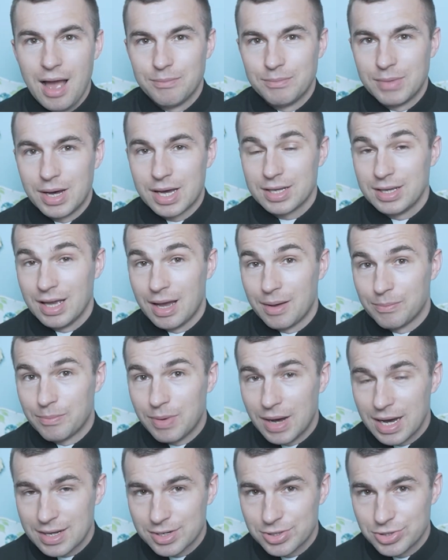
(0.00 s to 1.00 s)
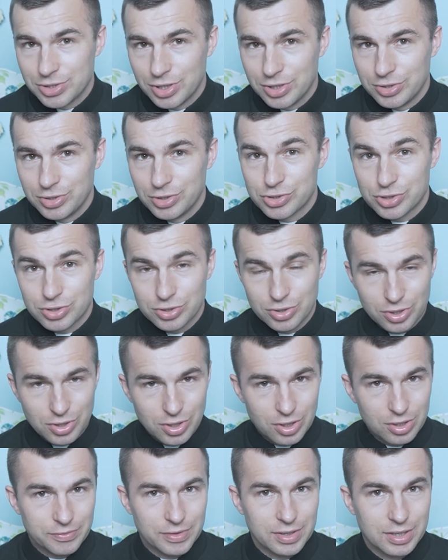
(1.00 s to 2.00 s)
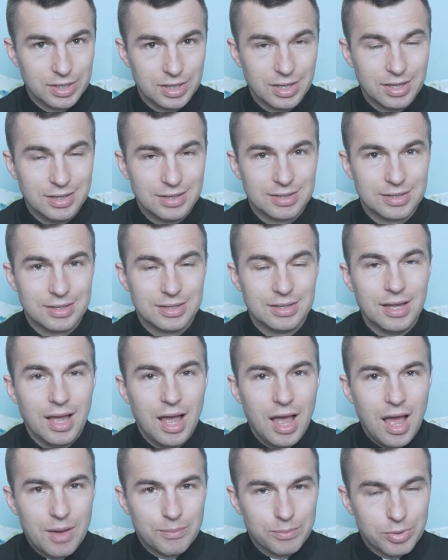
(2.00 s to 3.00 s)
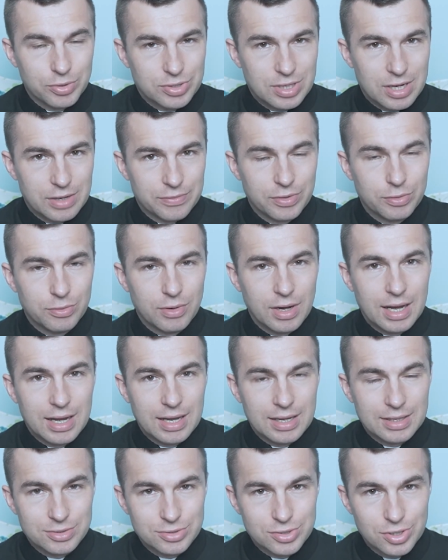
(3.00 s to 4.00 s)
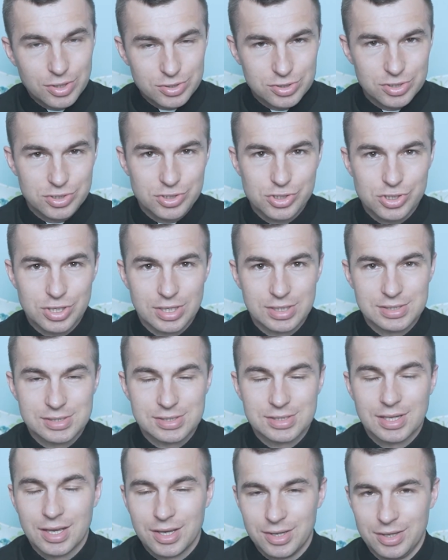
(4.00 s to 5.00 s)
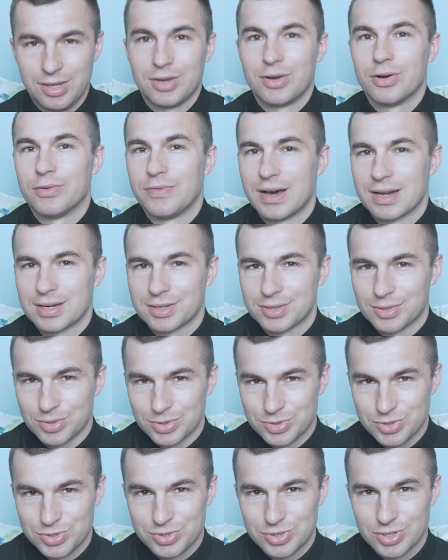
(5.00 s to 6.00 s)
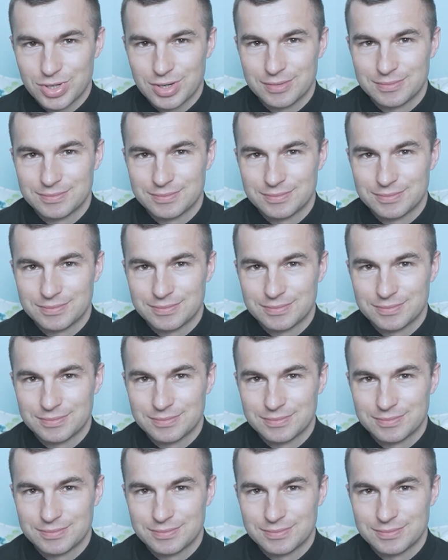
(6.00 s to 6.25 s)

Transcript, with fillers: Maryja bardziej niż ktokolwiek inny potrafiła dostrzec jego wartość.